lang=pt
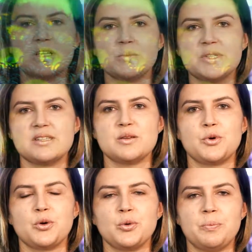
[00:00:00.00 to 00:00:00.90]
não precisa
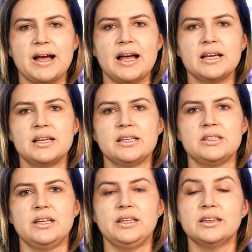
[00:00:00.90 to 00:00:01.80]
preocupar
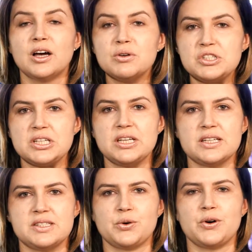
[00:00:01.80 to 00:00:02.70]
e não adquirir
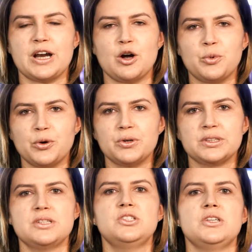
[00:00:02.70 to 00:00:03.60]
esse coral por
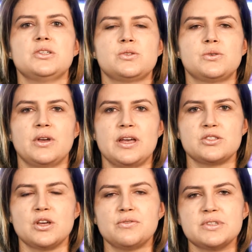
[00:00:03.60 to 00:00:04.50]
conta disso. É
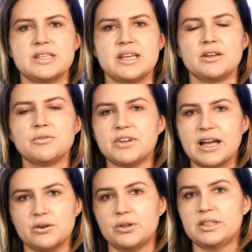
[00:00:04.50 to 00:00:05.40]
só você não
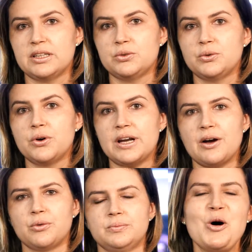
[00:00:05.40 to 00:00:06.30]
ficar cortando o coral